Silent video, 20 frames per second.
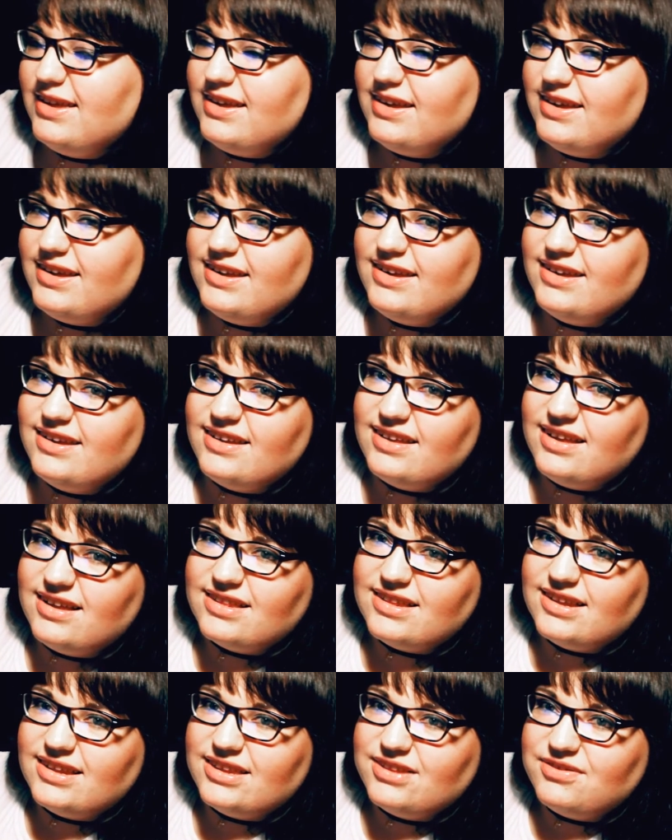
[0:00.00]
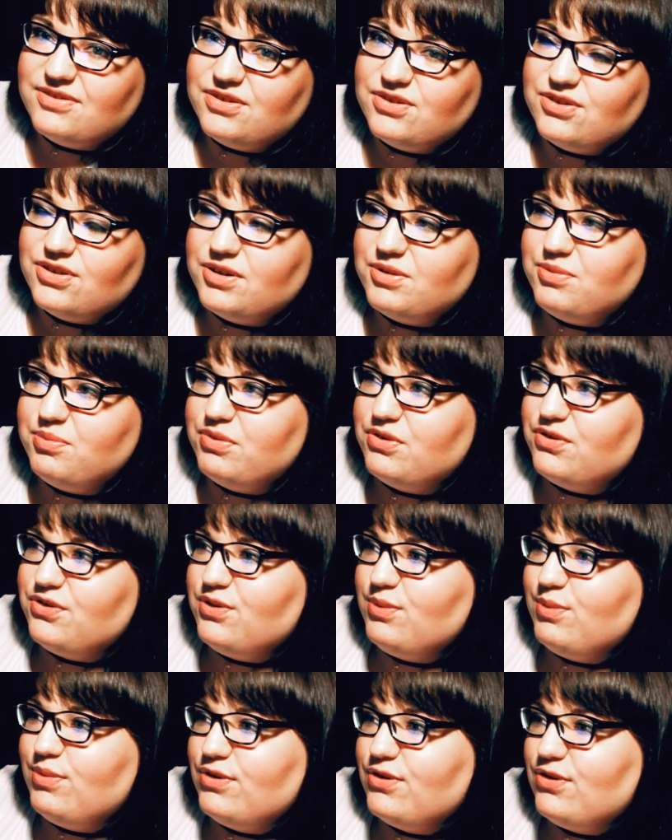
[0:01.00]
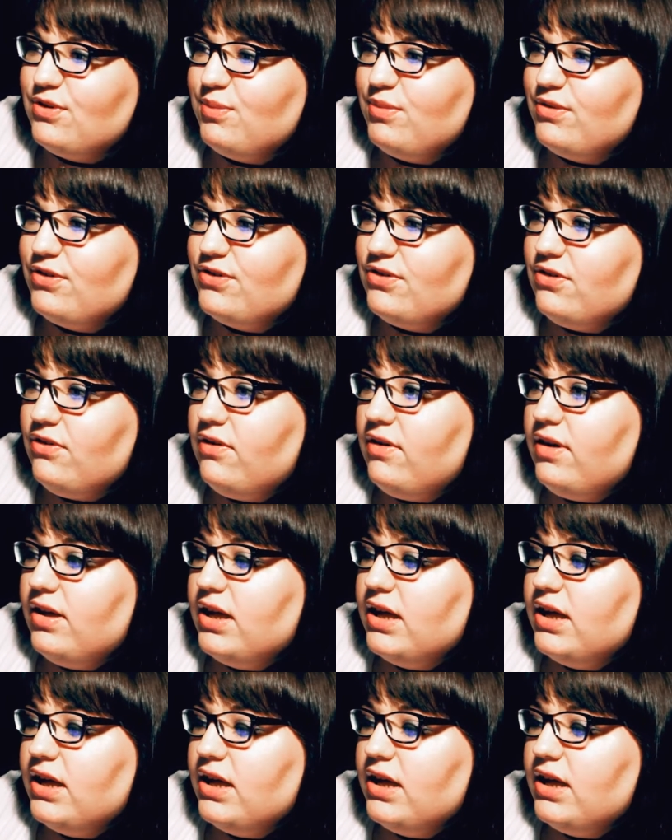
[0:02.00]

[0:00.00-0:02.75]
и как-то это все так пошло, пошло, пошло,